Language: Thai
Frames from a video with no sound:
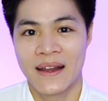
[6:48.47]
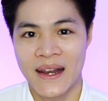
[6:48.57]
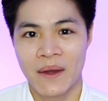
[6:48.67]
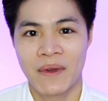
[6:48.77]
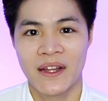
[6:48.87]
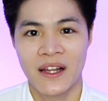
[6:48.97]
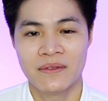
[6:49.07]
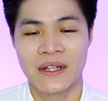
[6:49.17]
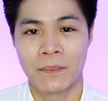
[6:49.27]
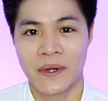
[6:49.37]
แนะนำให้เริ่
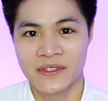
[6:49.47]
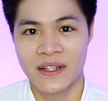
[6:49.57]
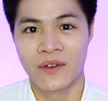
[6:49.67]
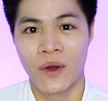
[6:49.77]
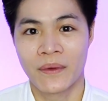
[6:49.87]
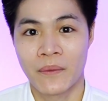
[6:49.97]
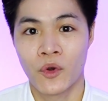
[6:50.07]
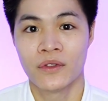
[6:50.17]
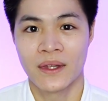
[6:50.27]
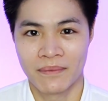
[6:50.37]
มจากเปอร์เซ็นต์ความเข้ม
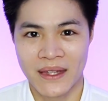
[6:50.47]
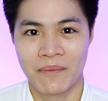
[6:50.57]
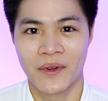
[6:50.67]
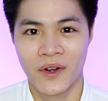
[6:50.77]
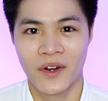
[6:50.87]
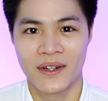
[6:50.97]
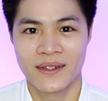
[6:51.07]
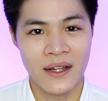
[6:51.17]
ข้นต่ำๆก่อน